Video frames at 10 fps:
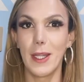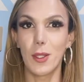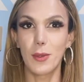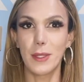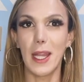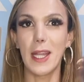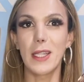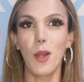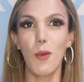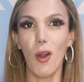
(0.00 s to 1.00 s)
Então tem que
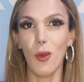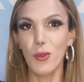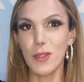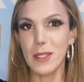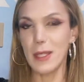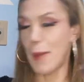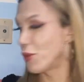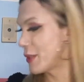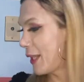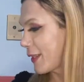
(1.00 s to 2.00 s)
ter um óculos na
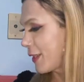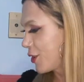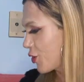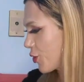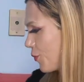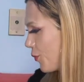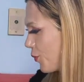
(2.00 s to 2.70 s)
bolsa da trans.